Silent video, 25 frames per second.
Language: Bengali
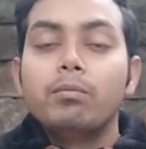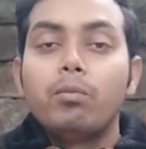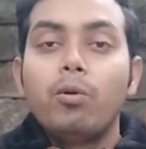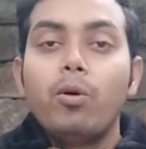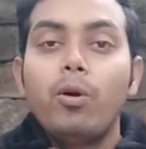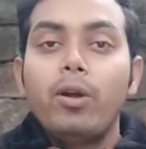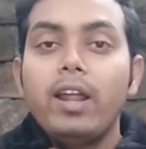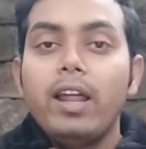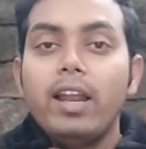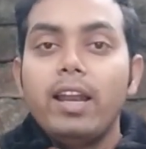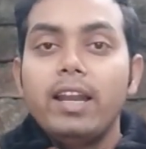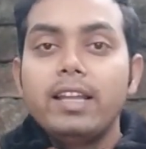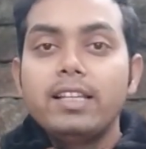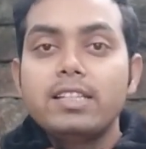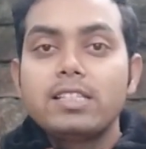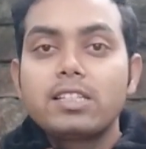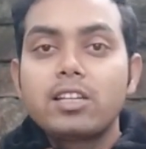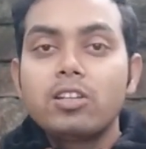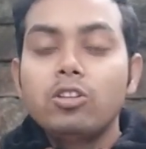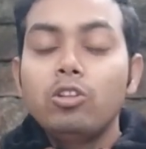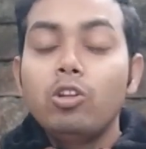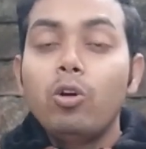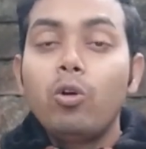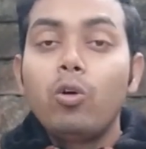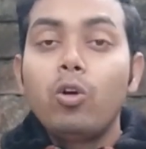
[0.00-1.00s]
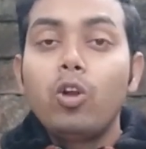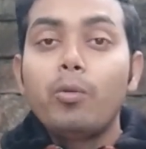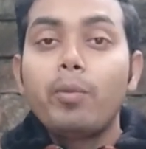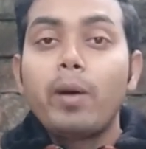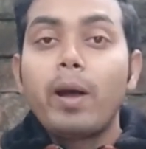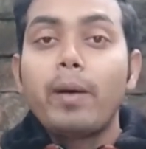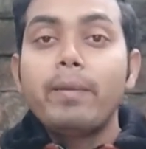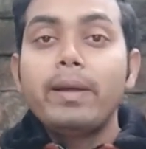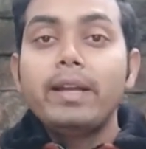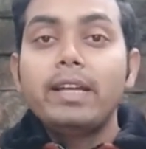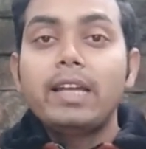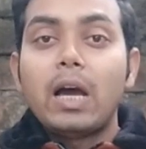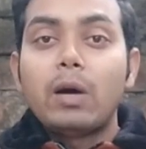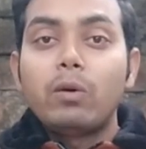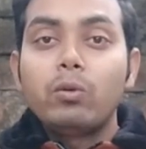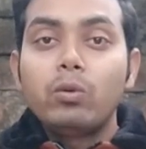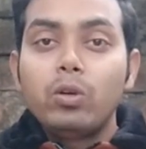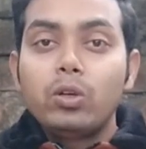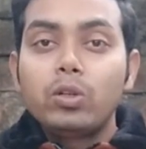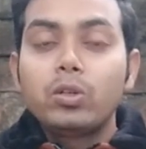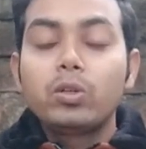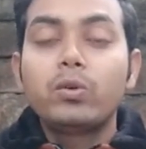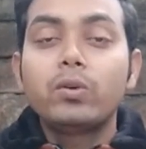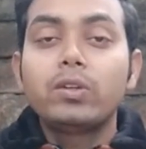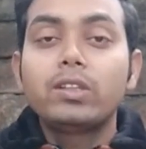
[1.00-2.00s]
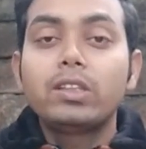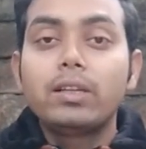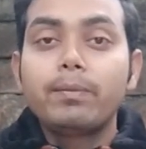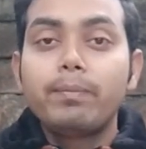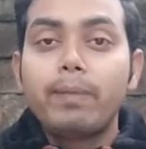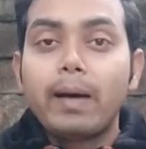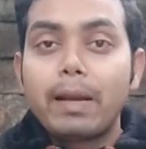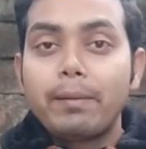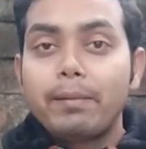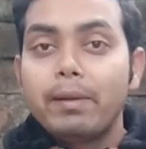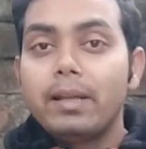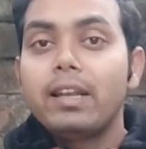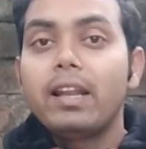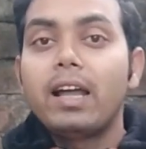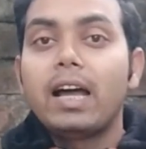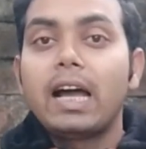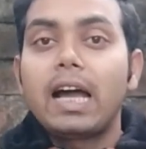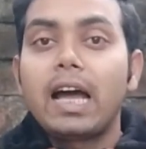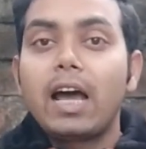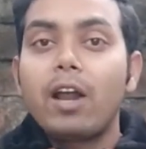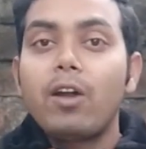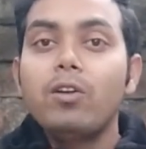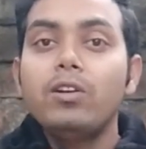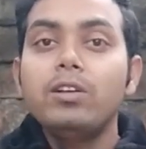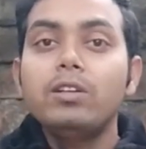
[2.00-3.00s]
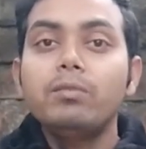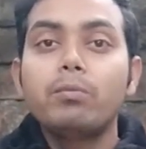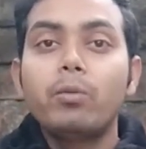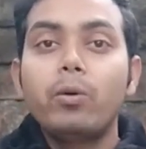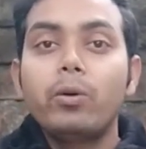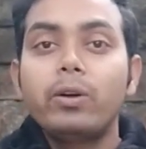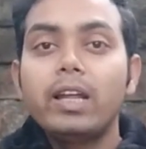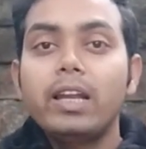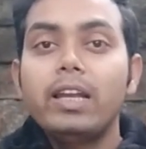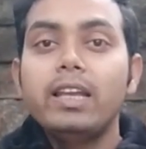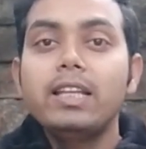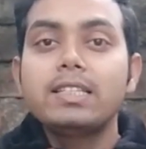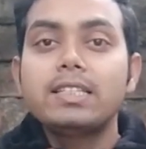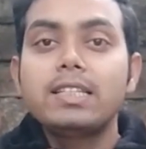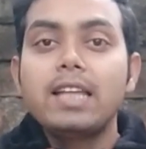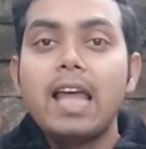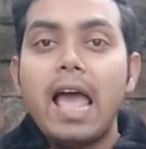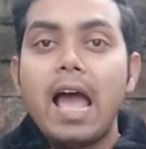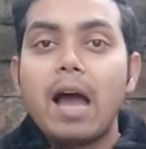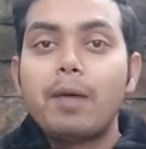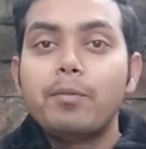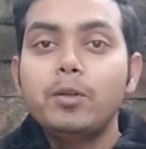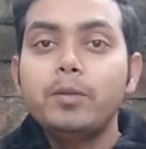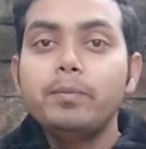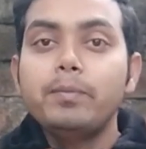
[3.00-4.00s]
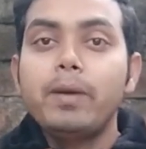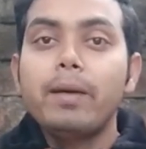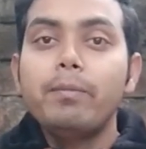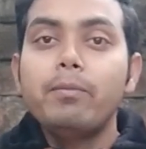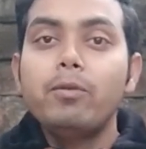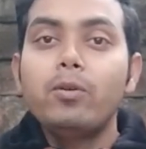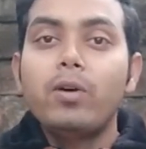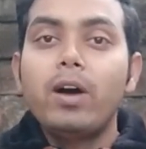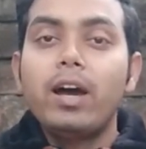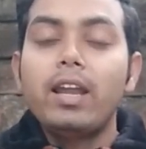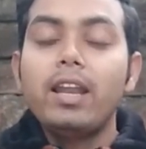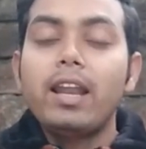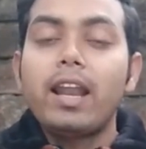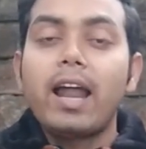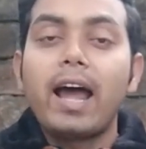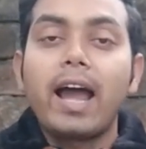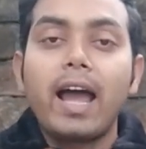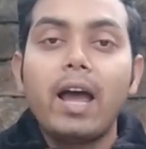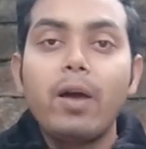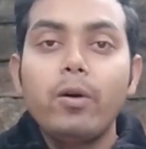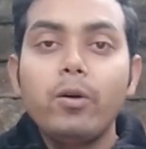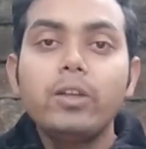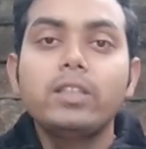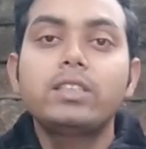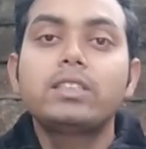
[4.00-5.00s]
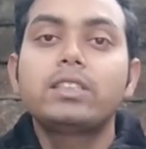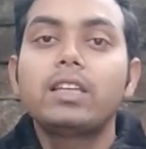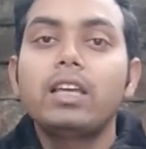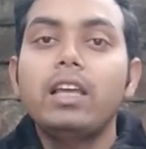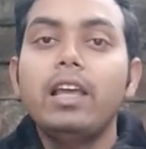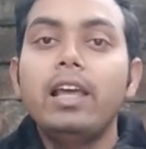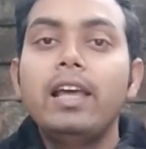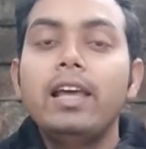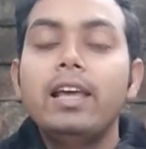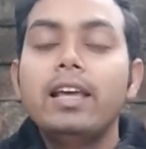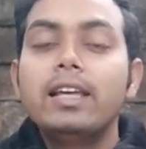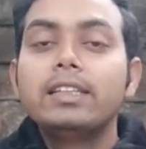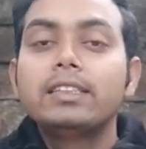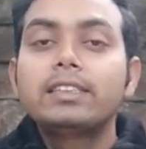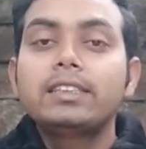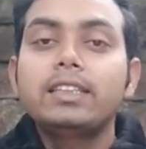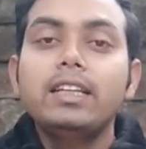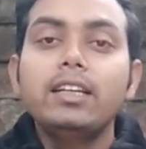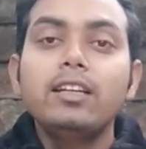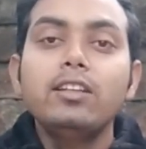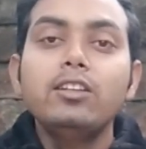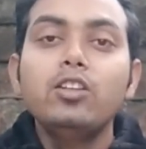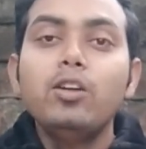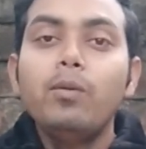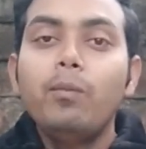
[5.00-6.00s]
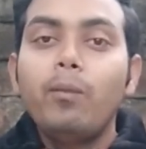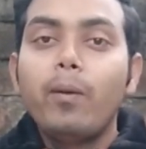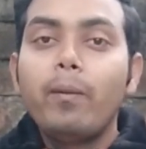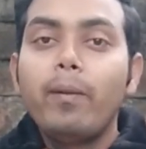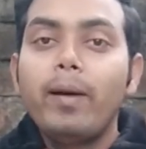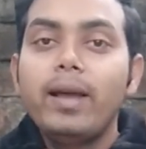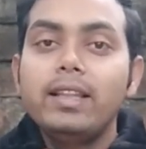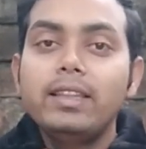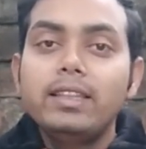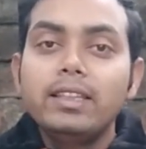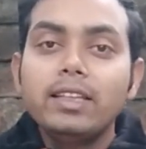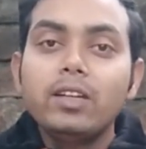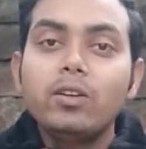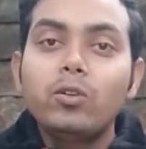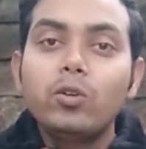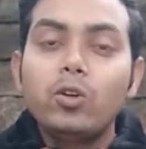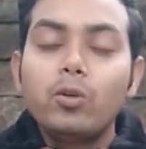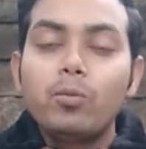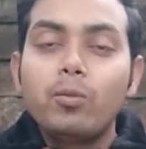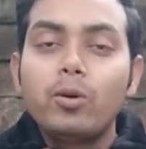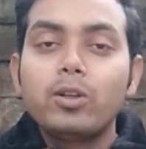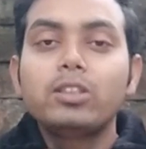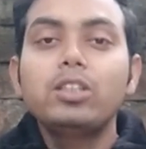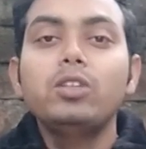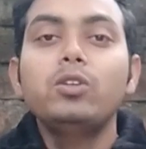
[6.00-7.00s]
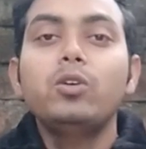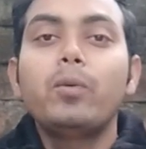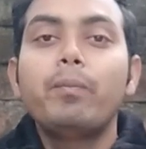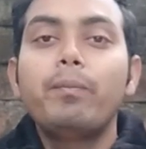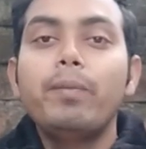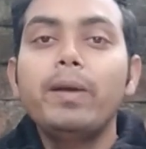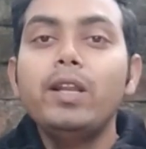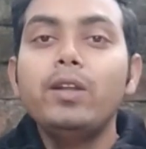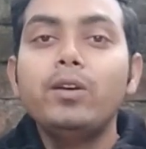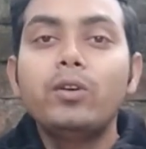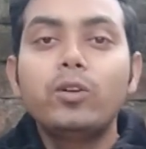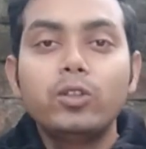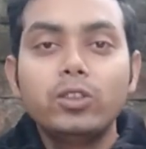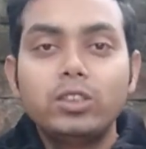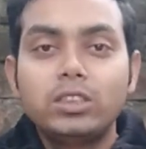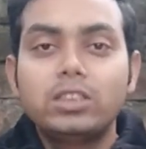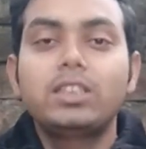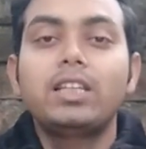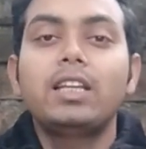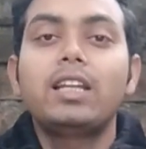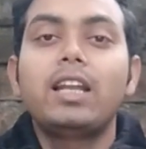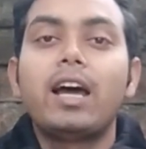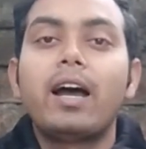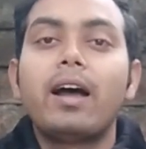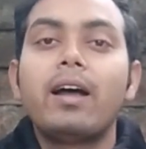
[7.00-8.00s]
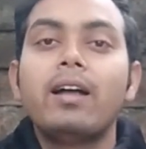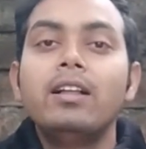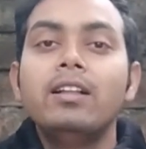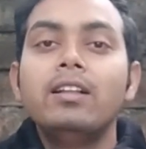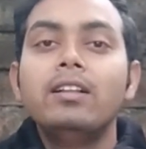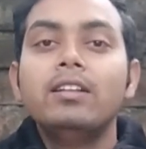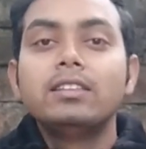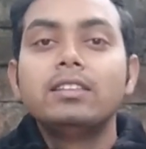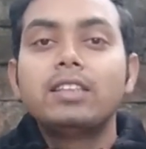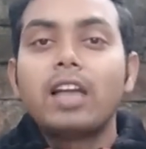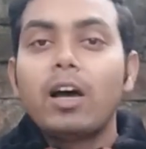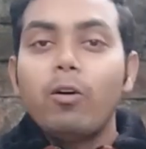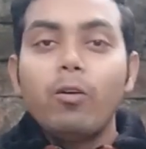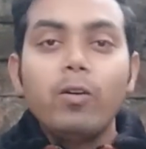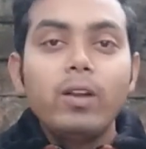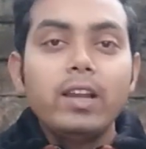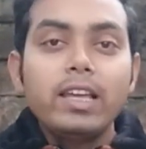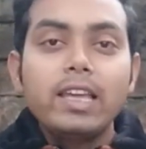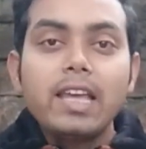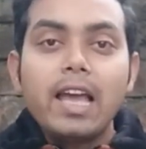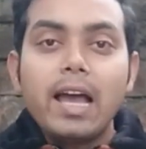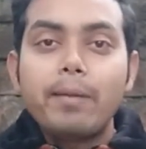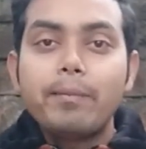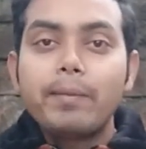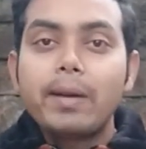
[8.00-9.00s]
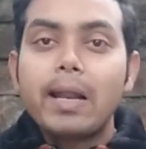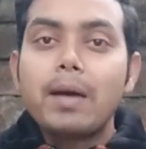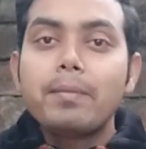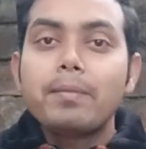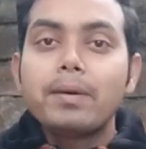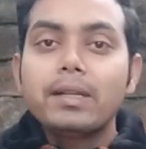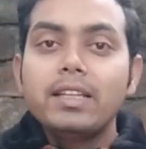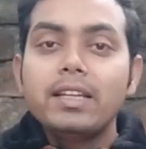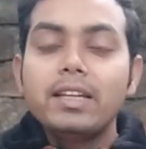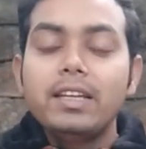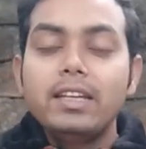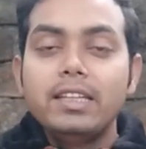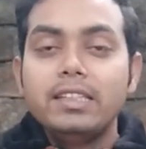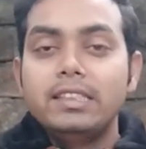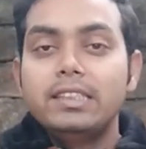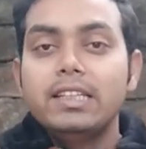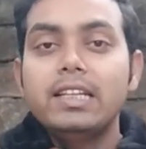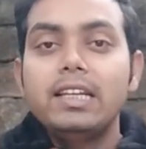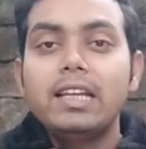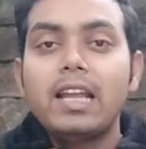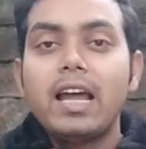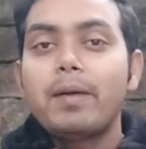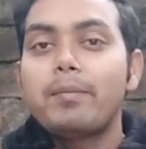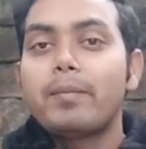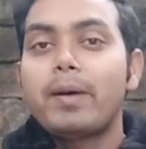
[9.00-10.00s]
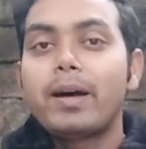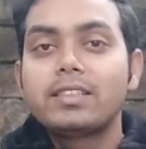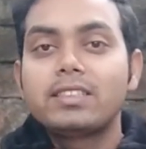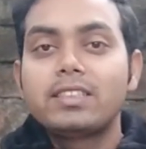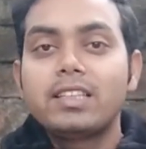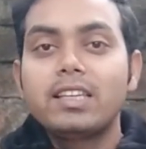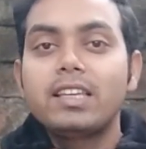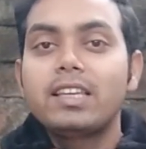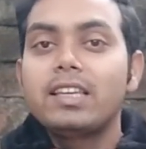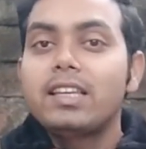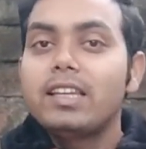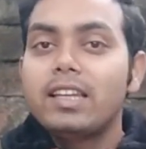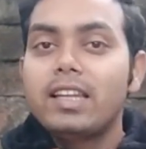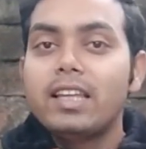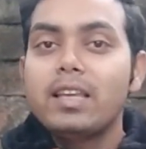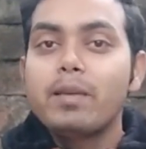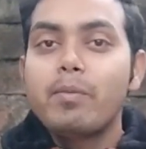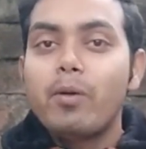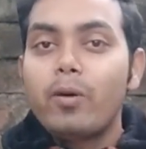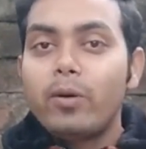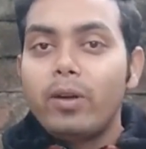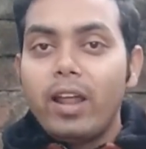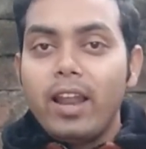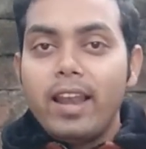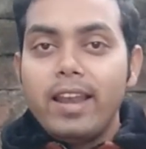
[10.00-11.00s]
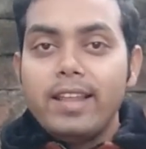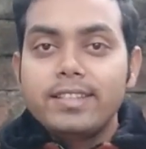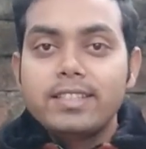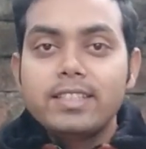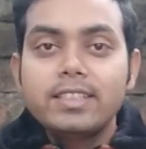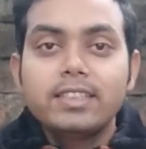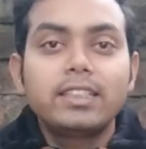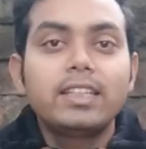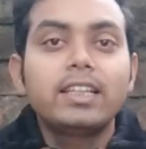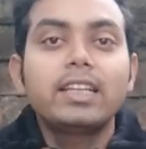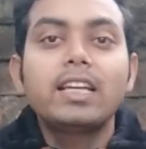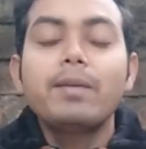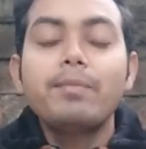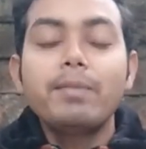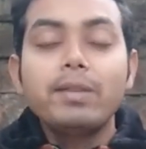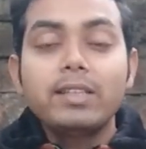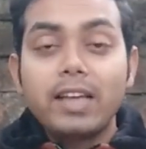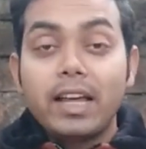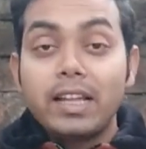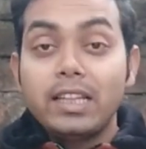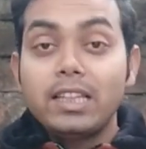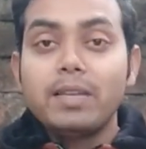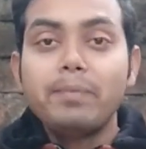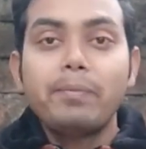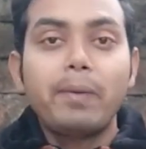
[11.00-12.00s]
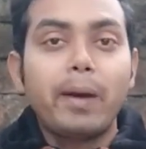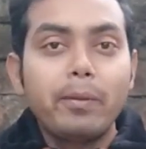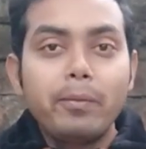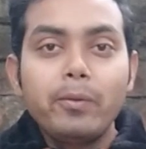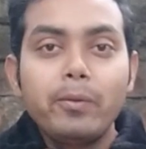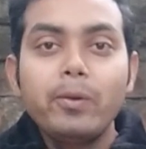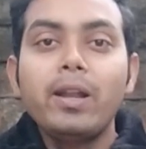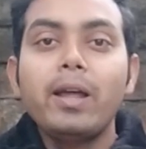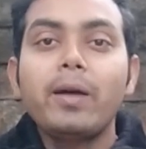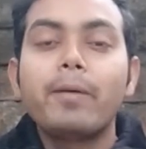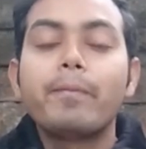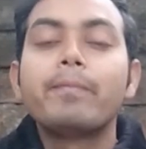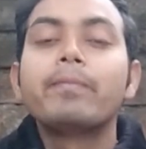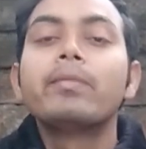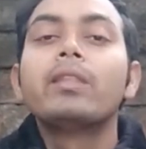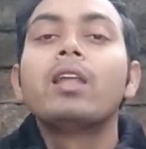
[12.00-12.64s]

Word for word: ভোটার লিস্ট কিন্তু কোনোভাবেই ডাউনলোড করতে পারবেন না কারণ ভোটার লিস্টটা এমনভাবে ওখানে রাখা হয়েছে সেটা কিন্তু মোবাইল থেকে কোনো মতেই ওপেন হচ্ছে না তাহলে কি আমরা আমাদের নিজের নাম আছে কি নেই ভোটার লিস্টে সেটা কি আমরা জানতে পারবো না